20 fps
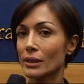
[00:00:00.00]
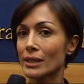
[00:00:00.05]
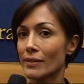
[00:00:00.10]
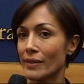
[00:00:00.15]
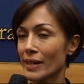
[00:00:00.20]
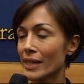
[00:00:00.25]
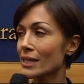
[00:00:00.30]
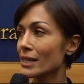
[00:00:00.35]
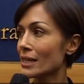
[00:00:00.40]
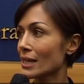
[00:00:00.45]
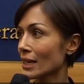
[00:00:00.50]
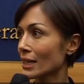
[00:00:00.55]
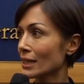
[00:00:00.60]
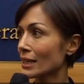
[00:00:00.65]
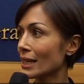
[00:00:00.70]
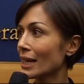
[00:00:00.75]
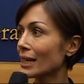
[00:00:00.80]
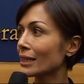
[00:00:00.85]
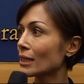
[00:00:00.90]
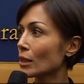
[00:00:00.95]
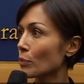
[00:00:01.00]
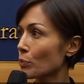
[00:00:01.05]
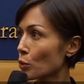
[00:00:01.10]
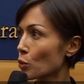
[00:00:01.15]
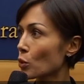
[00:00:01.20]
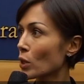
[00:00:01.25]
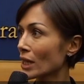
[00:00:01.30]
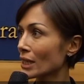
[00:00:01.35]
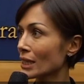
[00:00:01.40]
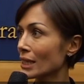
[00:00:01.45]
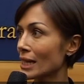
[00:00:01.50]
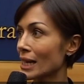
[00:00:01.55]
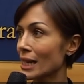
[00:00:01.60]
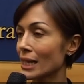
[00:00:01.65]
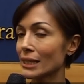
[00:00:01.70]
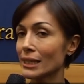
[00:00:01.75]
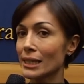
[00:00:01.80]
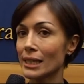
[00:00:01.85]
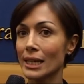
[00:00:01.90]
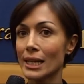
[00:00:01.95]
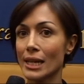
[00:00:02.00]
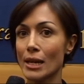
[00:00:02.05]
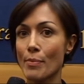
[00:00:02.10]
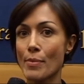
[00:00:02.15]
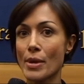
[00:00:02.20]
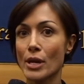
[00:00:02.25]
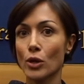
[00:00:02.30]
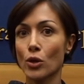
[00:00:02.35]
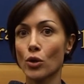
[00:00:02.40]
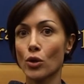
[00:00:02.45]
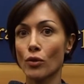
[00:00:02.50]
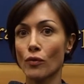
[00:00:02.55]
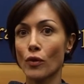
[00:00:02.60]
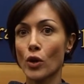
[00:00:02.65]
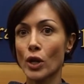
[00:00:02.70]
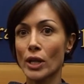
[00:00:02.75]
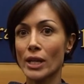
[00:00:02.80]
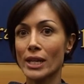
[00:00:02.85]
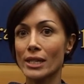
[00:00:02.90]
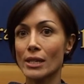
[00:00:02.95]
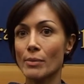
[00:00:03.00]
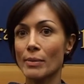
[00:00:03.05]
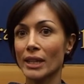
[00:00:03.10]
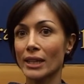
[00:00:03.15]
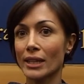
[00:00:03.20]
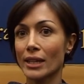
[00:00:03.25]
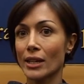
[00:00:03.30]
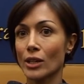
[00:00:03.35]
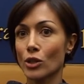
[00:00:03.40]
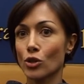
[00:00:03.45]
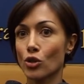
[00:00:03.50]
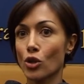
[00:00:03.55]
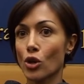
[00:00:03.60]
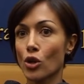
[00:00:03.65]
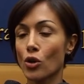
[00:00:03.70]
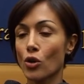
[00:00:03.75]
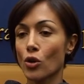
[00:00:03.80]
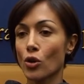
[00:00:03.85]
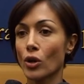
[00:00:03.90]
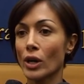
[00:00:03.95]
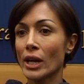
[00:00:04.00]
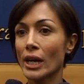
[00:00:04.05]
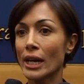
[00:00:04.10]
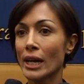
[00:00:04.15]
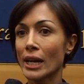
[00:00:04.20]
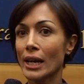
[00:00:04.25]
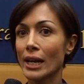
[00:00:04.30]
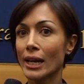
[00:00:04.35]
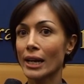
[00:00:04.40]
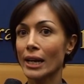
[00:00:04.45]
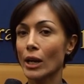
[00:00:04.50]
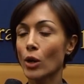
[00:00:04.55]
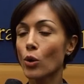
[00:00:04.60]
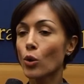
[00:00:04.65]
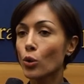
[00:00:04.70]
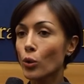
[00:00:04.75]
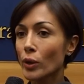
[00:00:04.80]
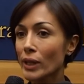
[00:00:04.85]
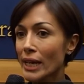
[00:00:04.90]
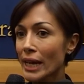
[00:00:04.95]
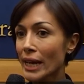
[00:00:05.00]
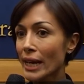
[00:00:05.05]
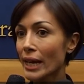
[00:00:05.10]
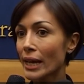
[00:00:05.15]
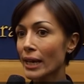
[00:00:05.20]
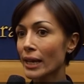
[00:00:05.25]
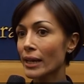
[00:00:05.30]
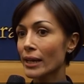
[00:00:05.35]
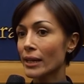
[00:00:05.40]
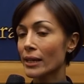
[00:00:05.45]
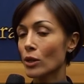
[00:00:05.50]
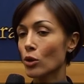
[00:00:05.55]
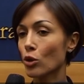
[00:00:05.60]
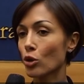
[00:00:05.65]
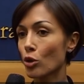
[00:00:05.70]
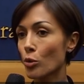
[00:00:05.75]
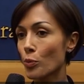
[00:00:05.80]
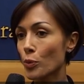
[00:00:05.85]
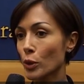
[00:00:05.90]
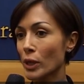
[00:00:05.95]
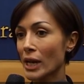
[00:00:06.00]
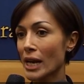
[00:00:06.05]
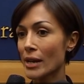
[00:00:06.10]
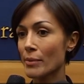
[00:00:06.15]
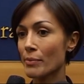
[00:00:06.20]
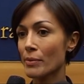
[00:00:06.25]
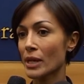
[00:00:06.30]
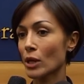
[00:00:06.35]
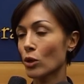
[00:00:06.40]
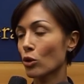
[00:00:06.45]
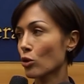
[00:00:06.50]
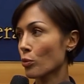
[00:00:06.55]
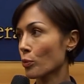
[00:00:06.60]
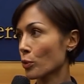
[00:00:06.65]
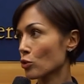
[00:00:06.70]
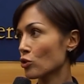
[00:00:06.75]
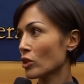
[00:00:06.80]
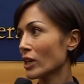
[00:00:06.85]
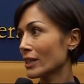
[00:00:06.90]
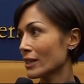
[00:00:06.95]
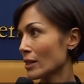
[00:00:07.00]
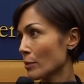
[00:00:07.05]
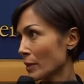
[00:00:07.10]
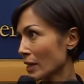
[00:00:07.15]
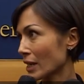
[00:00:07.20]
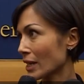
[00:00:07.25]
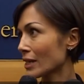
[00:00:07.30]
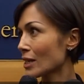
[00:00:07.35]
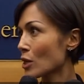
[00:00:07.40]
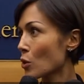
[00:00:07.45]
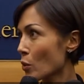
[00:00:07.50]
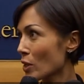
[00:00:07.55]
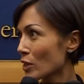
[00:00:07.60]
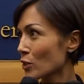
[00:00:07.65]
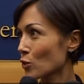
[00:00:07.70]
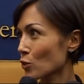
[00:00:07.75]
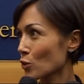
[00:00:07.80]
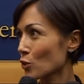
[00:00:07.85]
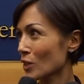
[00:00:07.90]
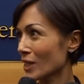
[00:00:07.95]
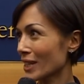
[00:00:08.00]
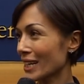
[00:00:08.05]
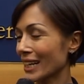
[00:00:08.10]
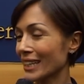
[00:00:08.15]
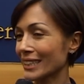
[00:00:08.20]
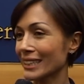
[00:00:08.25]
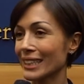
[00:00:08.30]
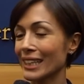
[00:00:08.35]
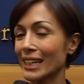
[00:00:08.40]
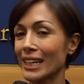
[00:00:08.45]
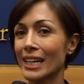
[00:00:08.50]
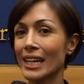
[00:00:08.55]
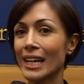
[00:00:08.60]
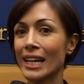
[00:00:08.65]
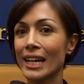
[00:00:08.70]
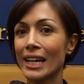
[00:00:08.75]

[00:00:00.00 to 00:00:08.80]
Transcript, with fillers: diversi candidati, più candidati che abbiano voglia di mettere in gioco le loro idee, i loro programmi, i loro progetti, perché di questo si tratta.